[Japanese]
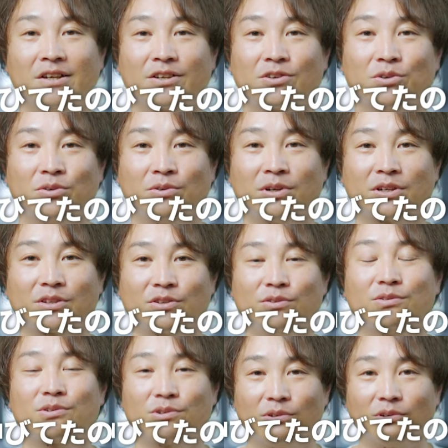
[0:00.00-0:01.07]
今日は
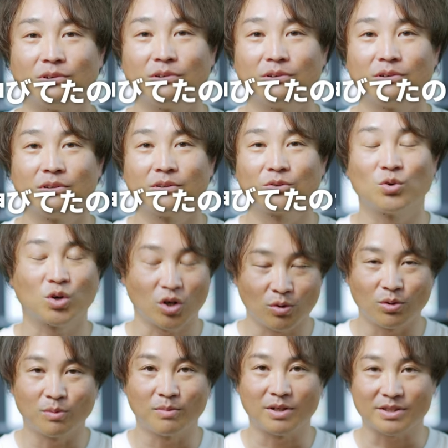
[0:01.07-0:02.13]
急遽動画
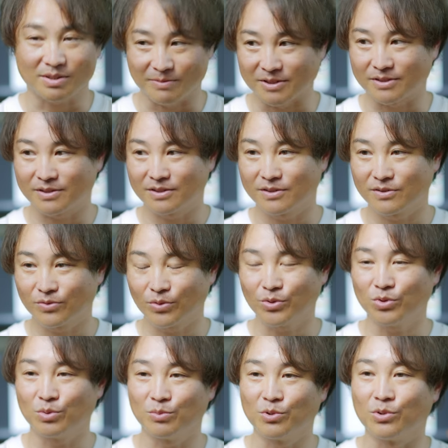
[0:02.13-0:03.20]
を回します。と
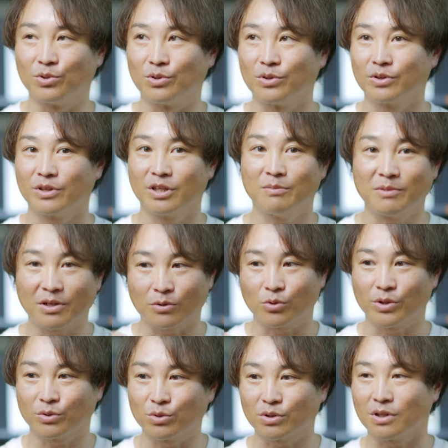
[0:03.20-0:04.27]
いうのも、今
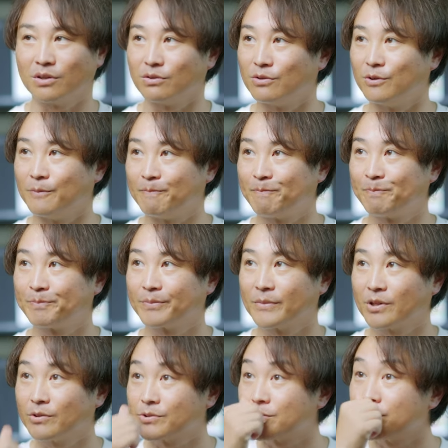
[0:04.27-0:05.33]
これ撮ってんの、
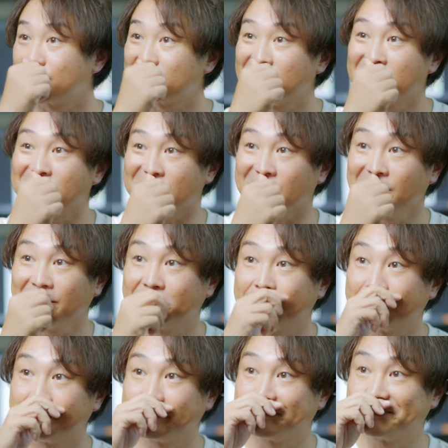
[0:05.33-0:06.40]
今日11日
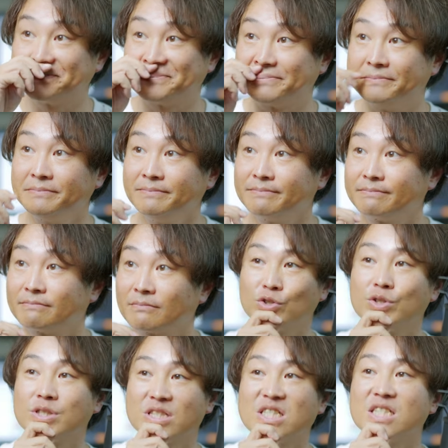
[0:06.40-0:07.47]
ん
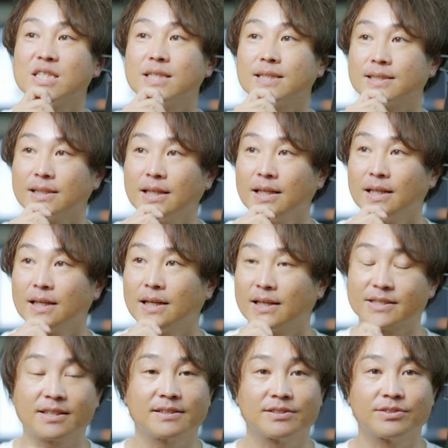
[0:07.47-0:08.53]
?11 日ですね。
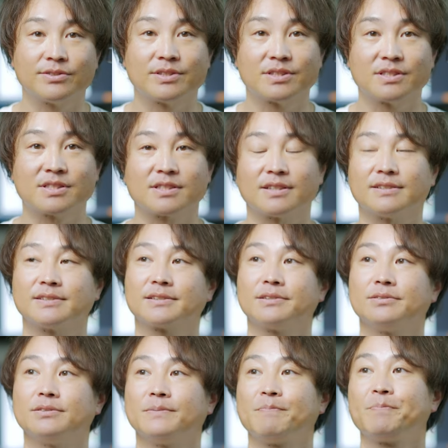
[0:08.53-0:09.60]
8月11日なんです
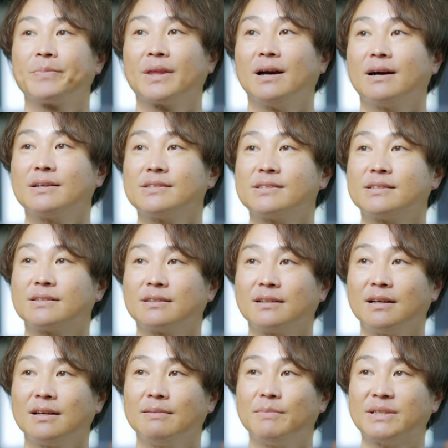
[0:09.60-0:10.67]
けど、明
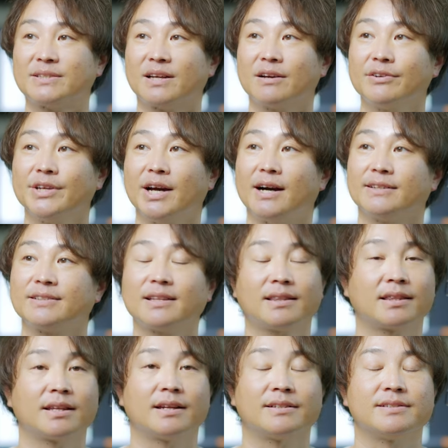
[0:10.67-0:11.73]
日、まあ、正確には明後
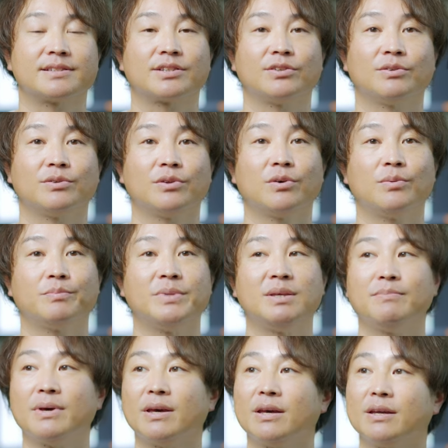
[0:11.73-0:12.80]
日なんですけど、の
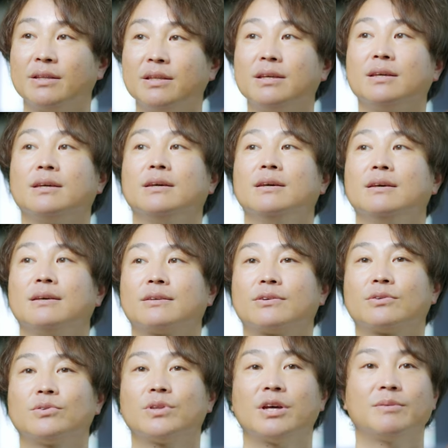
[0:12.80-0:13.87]
未明に、
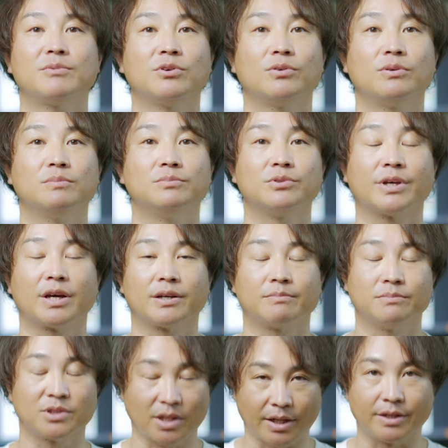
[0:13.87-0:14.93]
極大日を
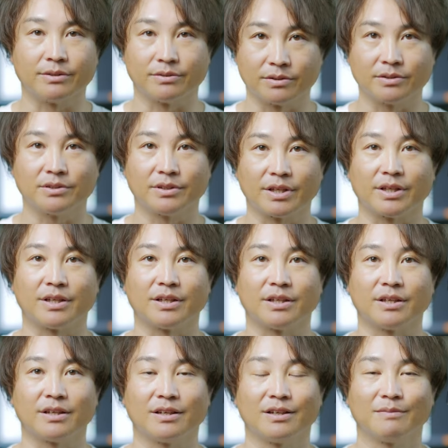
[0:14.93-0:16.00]
迎える、
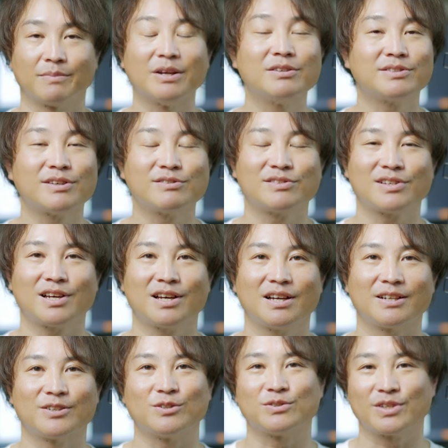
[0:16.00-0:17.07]
えー、
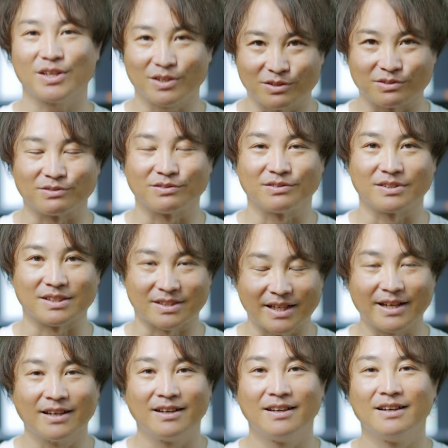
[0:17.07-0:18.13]
ペルセウザ流星群です
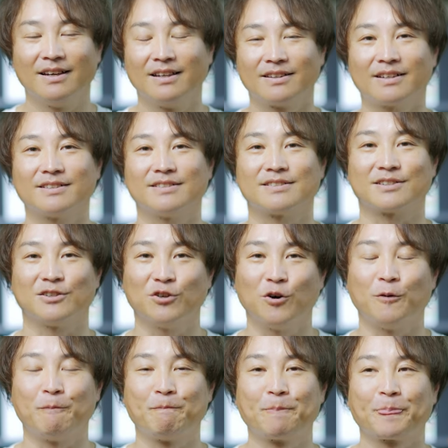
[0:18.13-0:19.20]
ねなんですけ
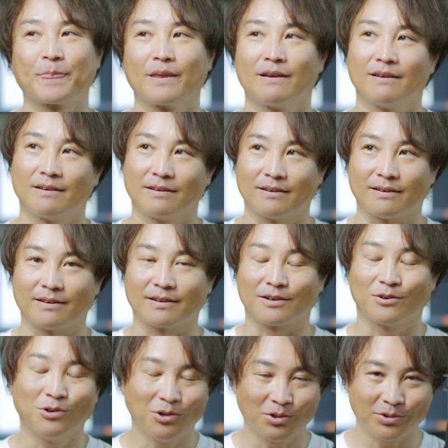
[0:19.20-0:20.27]
ど、
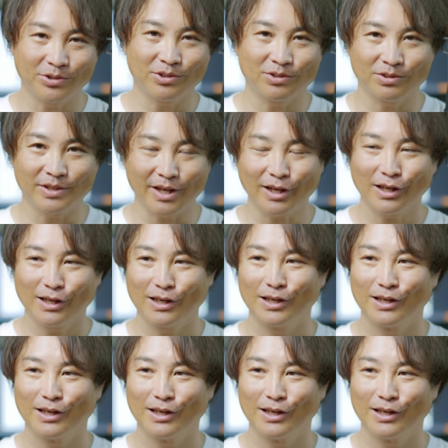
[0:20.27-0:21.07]
えー、こういうね